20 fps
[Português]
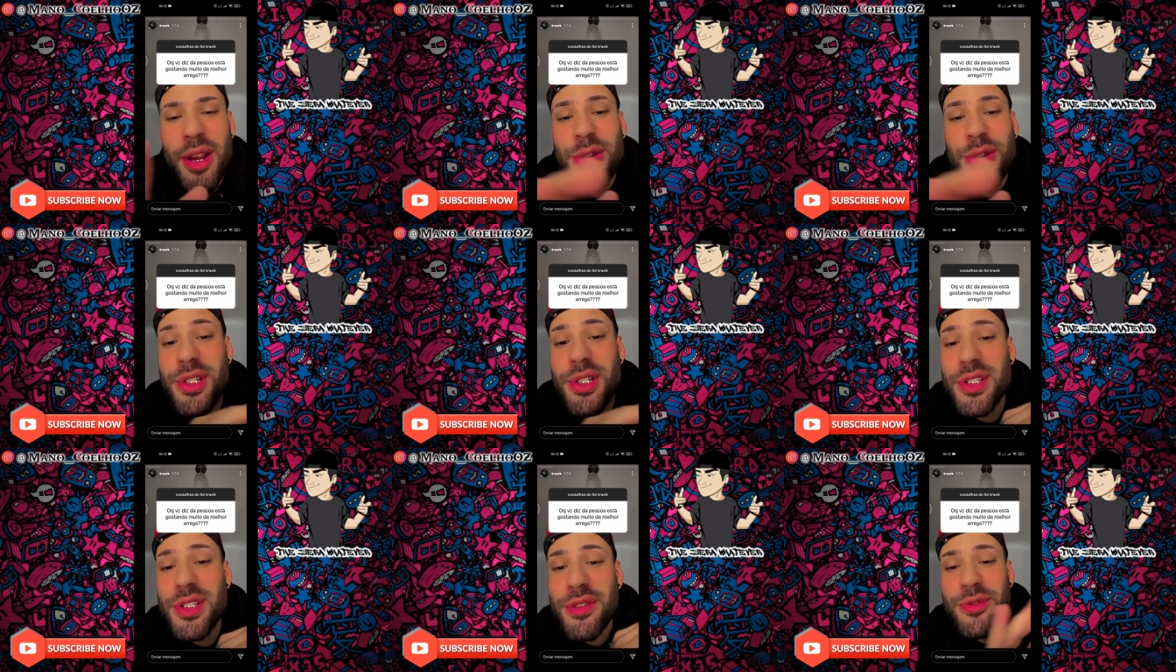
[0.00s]
ou
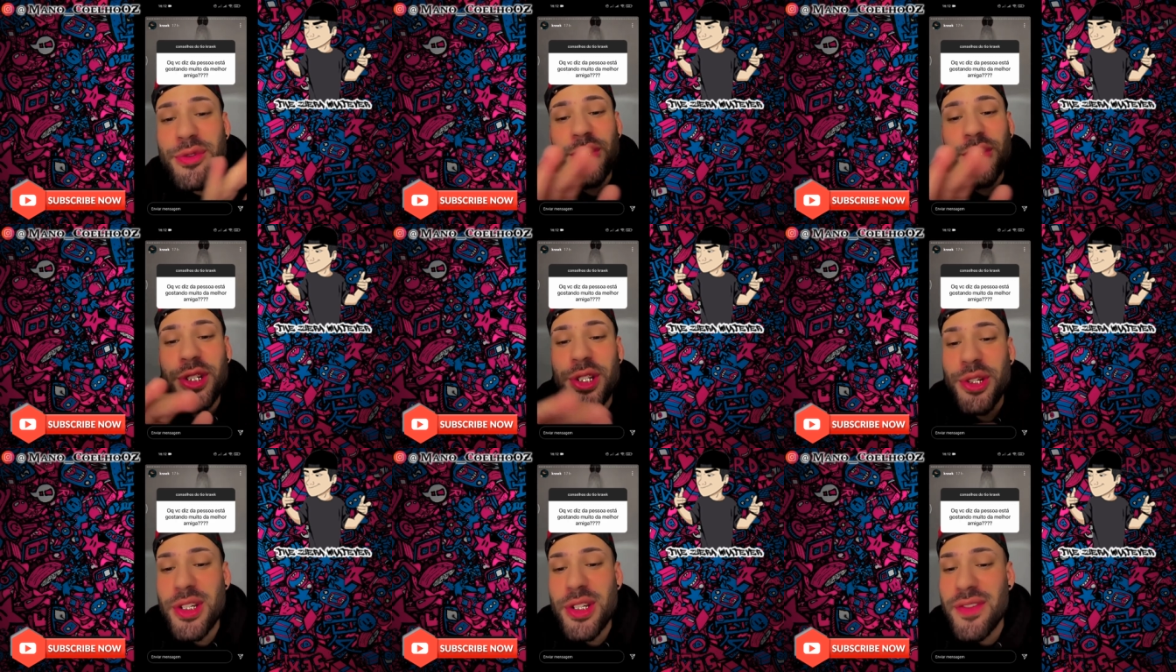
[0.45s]
você se
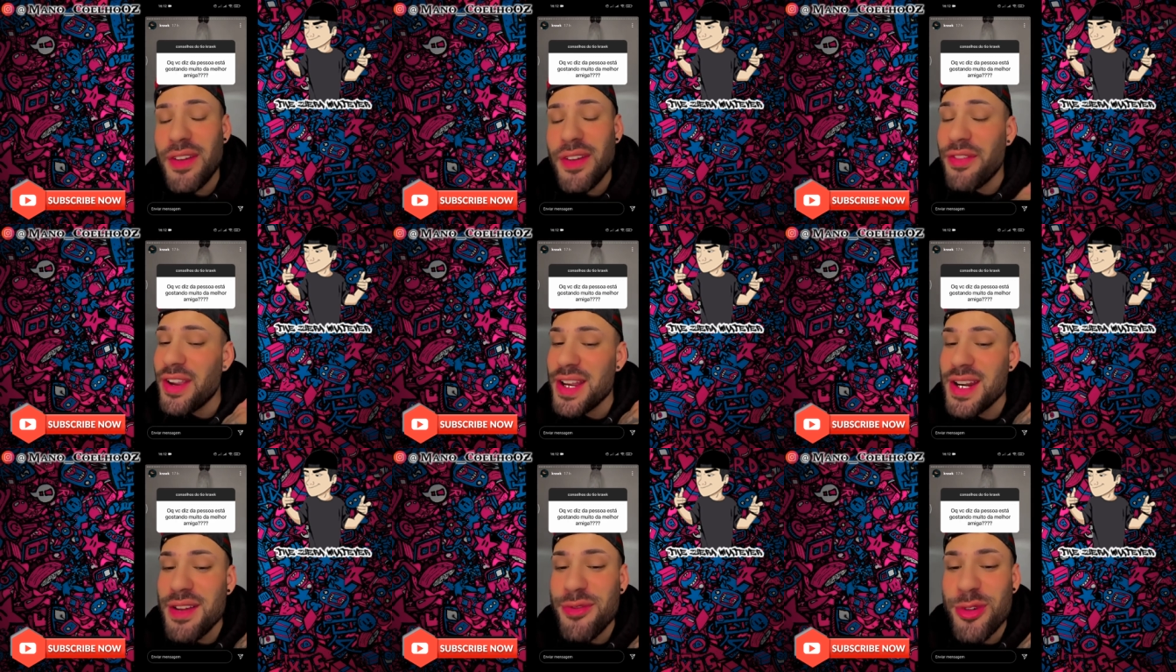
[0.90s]
fudeu que vai
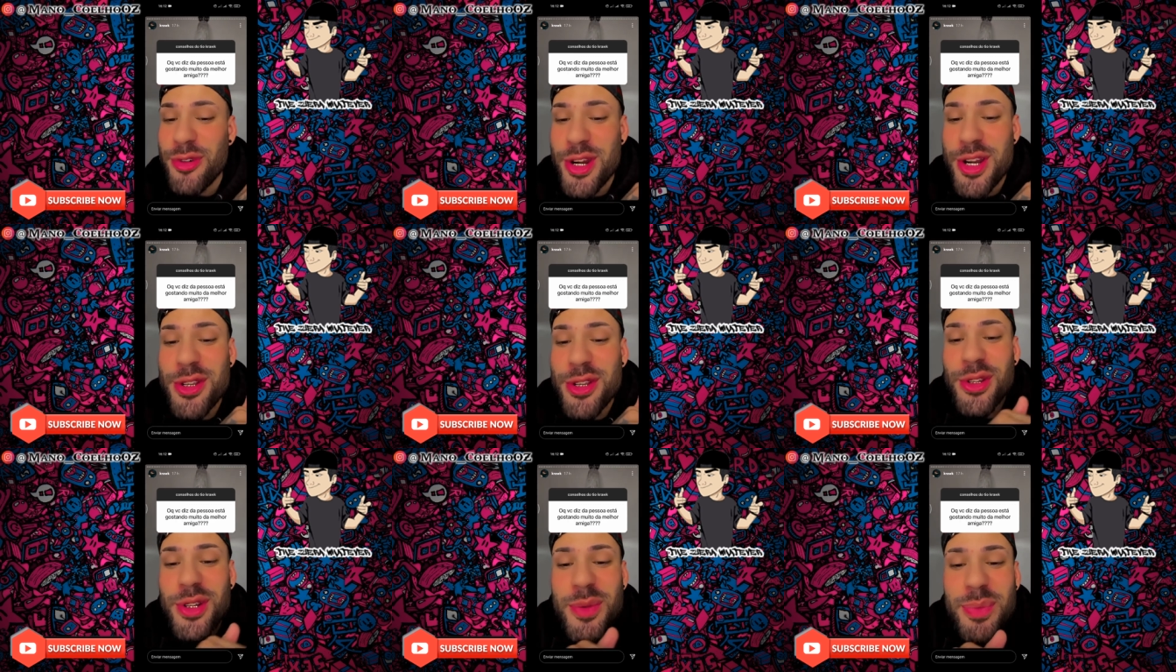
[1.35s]
ficar na
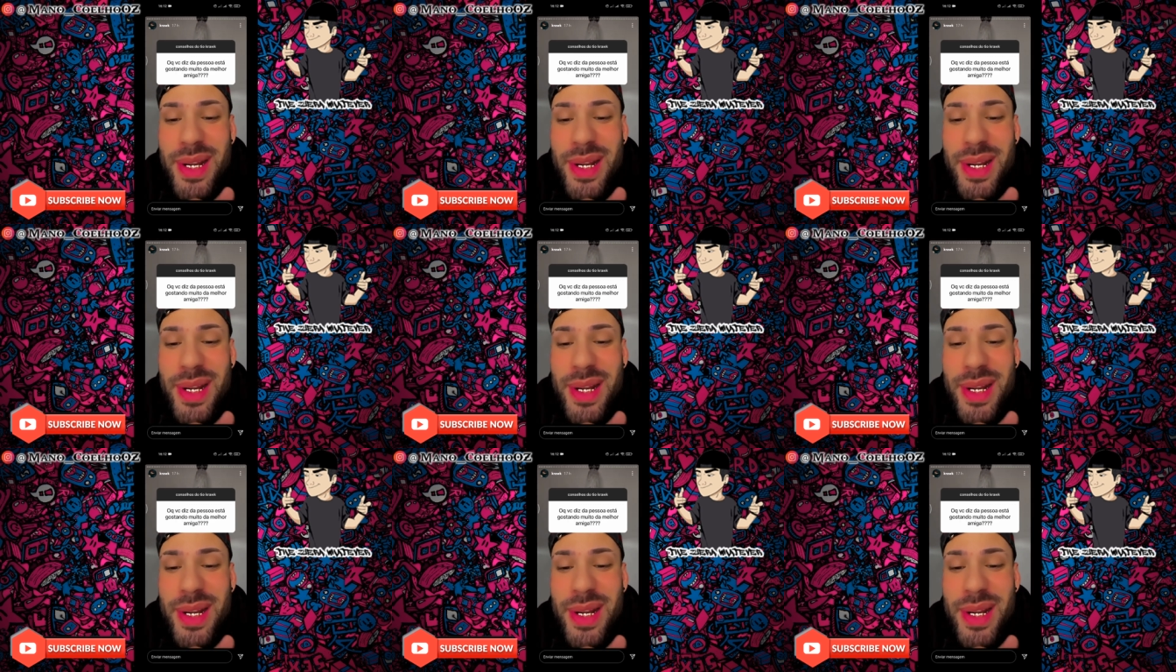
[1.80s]
friendzone pra